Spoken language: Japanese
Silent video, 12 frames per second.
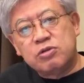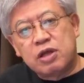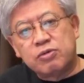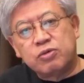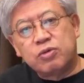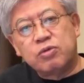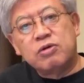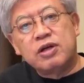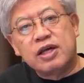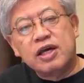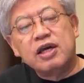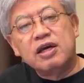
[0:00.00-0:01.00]
もなる男
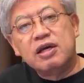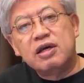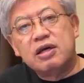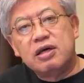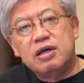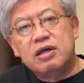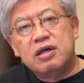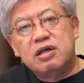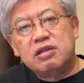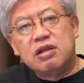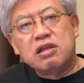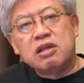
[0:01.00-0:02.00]
がね、
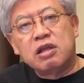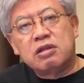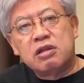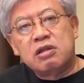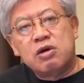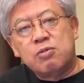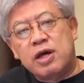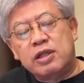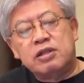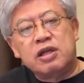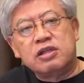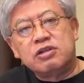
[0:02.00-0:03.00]
何やってんだお
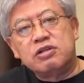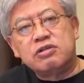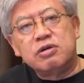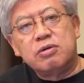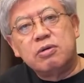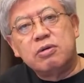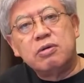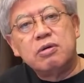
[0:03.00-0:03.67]
前って話ですよ。